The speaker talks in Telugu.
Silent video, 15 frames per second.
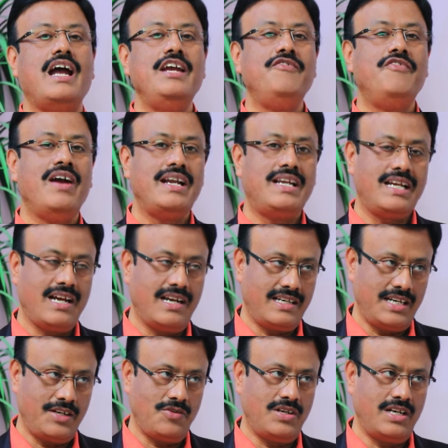హై ఫ్యాటీ
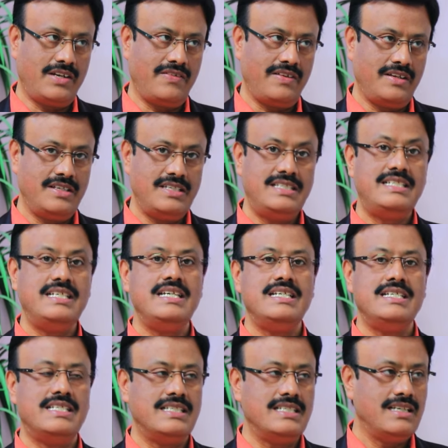కంటెంట్ ఉండేటివి
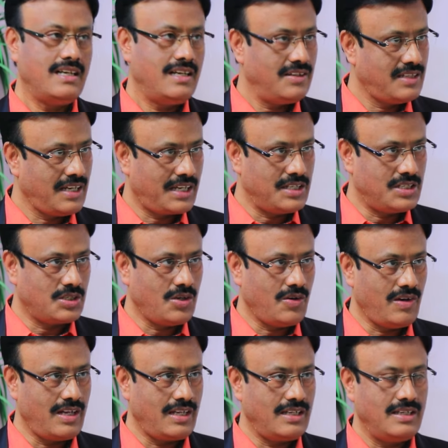చీజ్
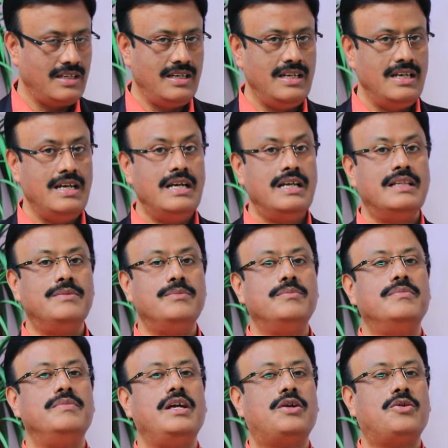తగ్గించుకోవాలి
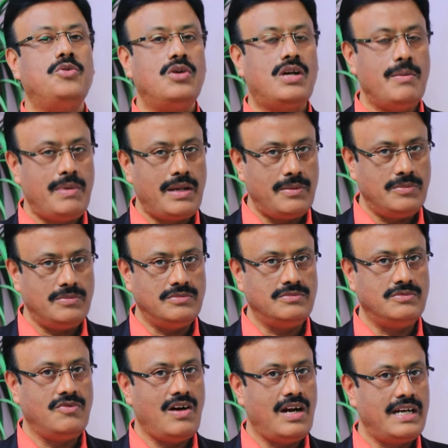ఎక్కువగా మనం
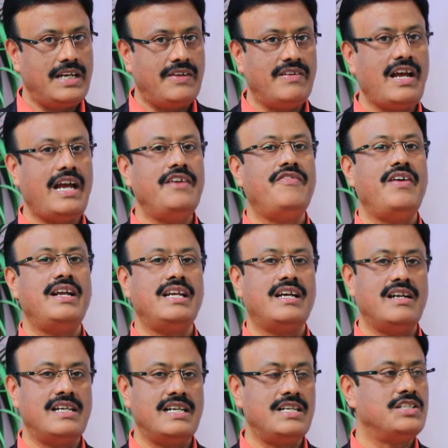వాడేటివి హై ఫ్యాటీ
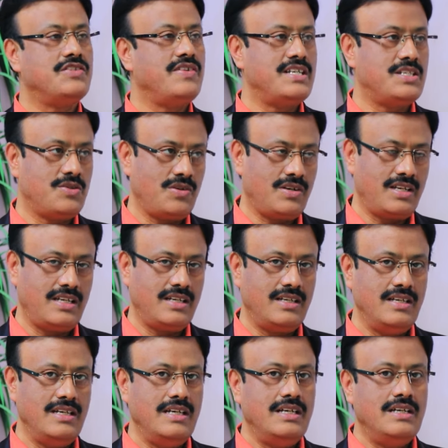కంటెంట్ స్వీట్స్ ఒకటి
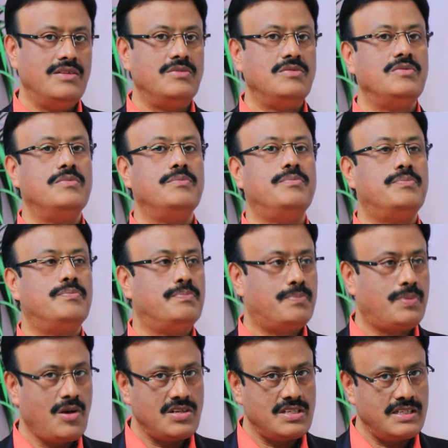mm-hmm.
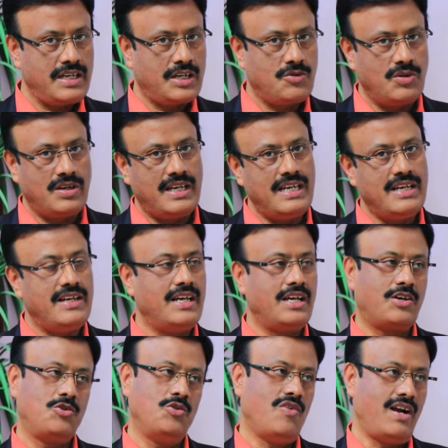ప్రాసెస్ ఎక్కువ గీ
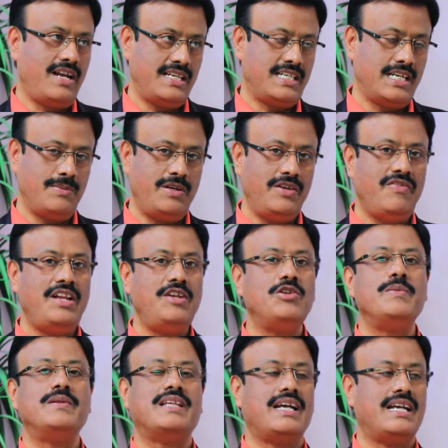ఎక్కువ వాడేసేయడం ఇవన్నీ
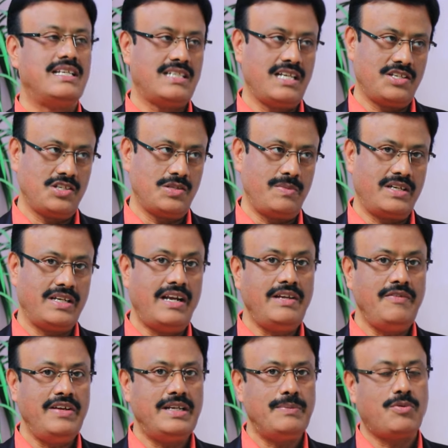కూడా మనం తగ్గించేస్తుంది మీకు
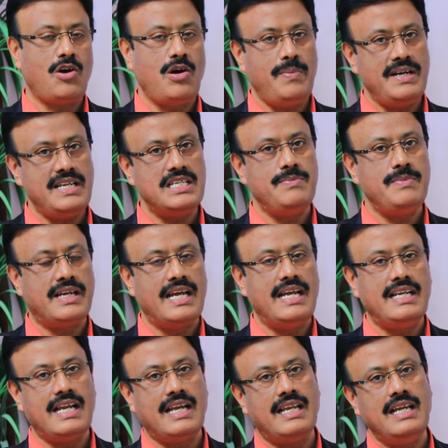అంటే వీటి ప్రాపర్టీస్ మీకు
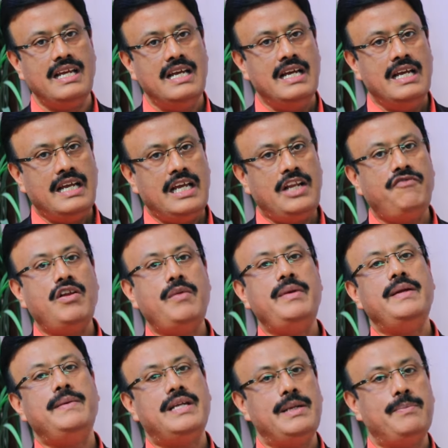ఏంటంటే
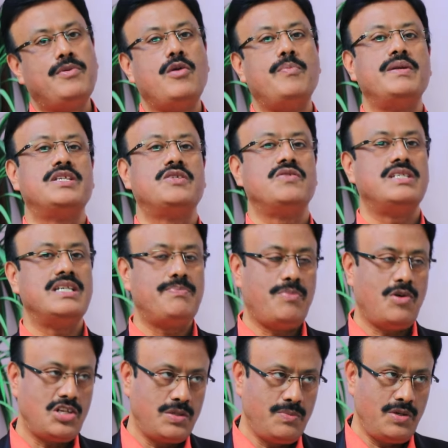ఇన్ఫ్లమేటరీ ప్రాపర్టీస్ వచ్చే
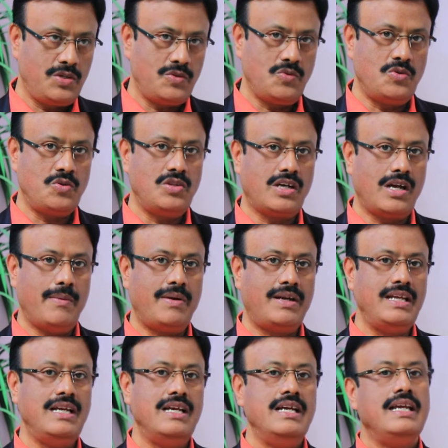పాజిబిలిటీ ఉంటుంది
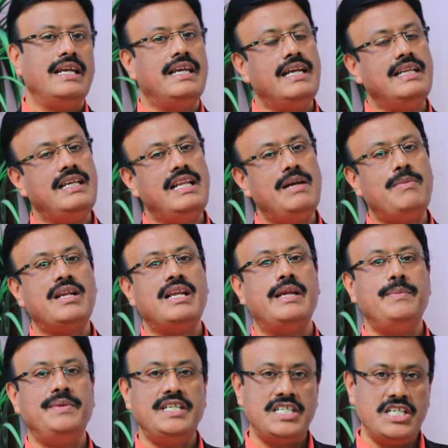కాబట్టి ఏదైనా మన
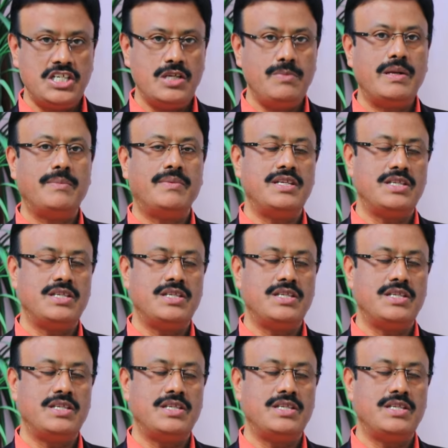లిమిటేషన్స్లో మనం